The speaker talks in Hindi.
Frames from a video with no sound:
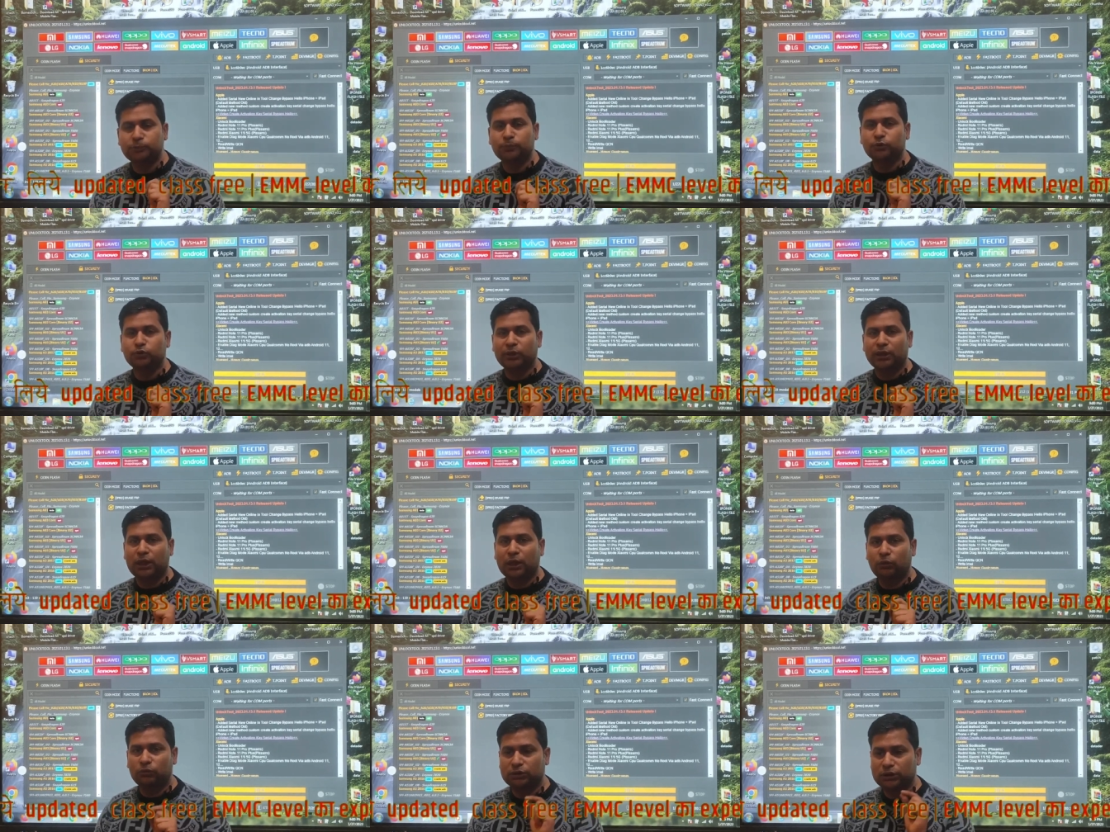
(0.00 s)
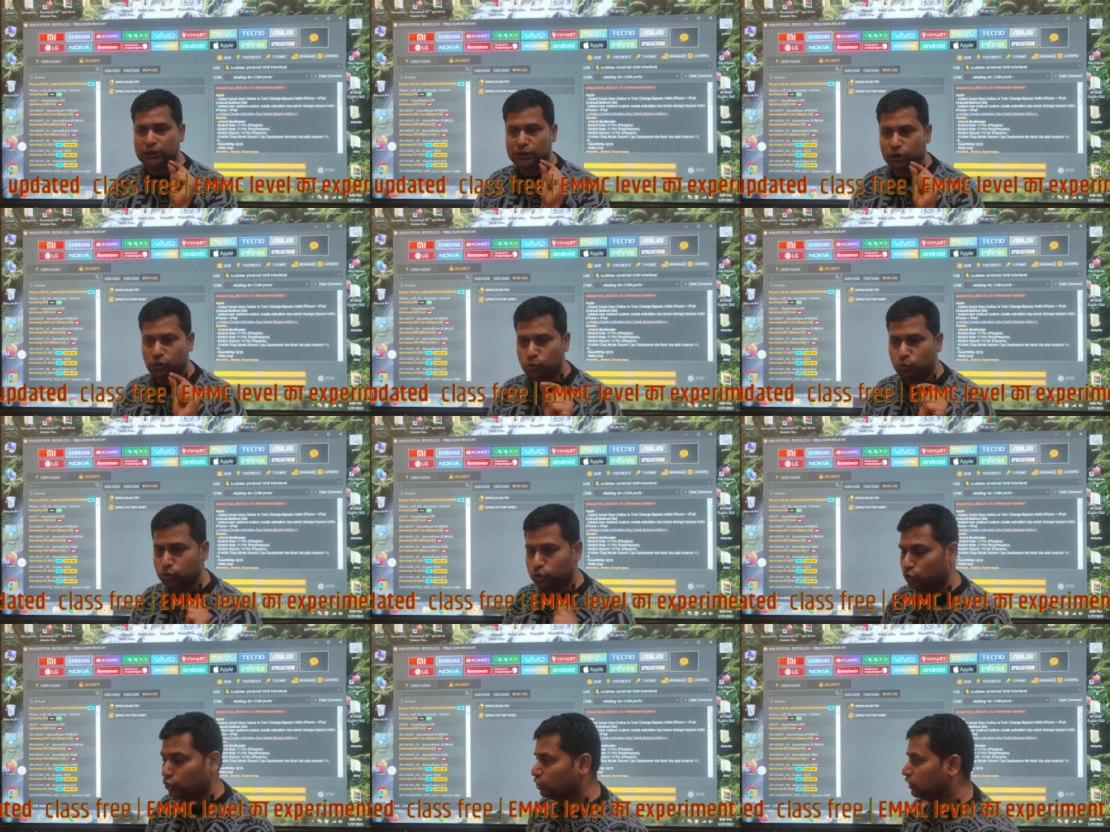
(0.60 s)
पी लगा होता है तो
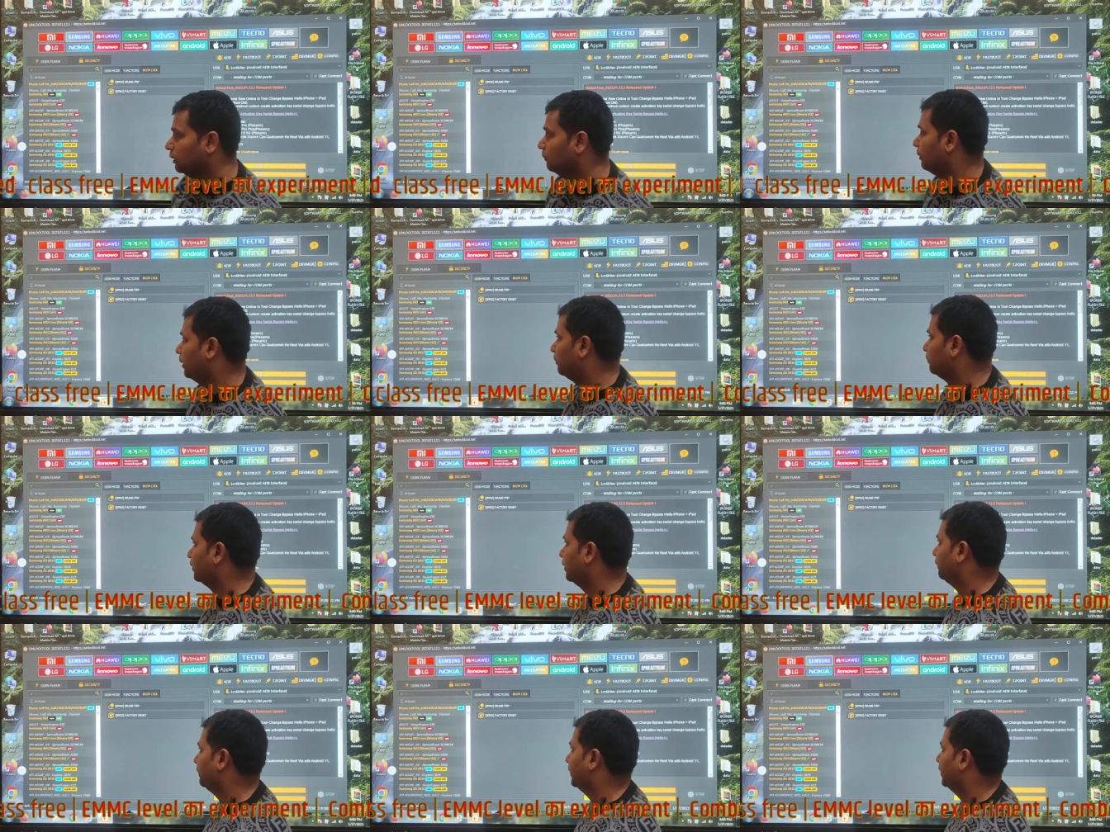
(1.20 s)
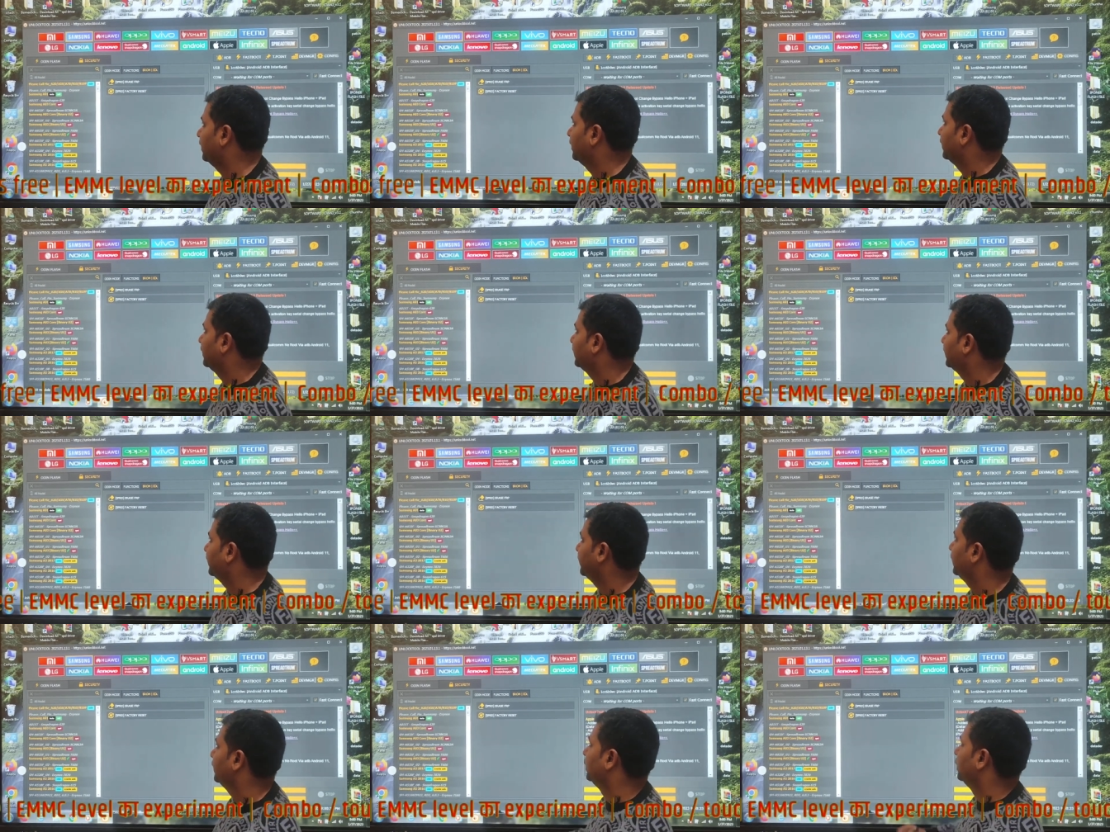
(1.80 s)
उनको जब आप रिपेयर
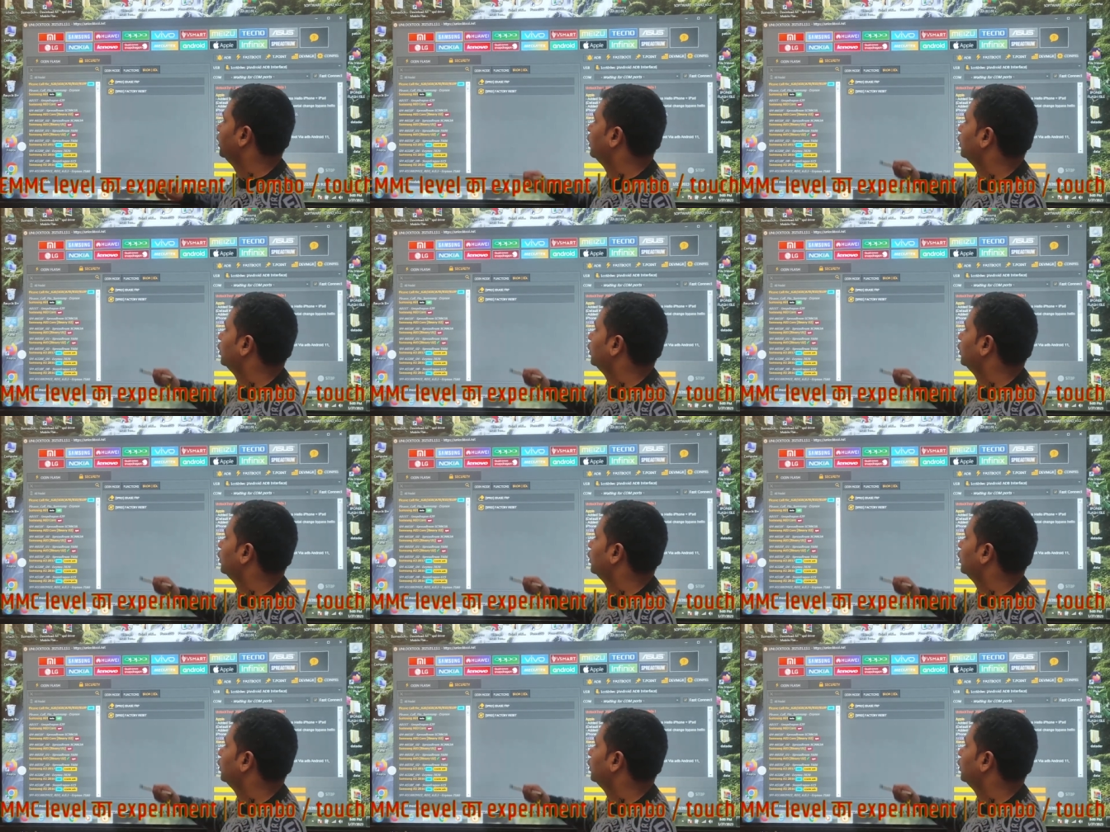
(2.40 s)
करेंगे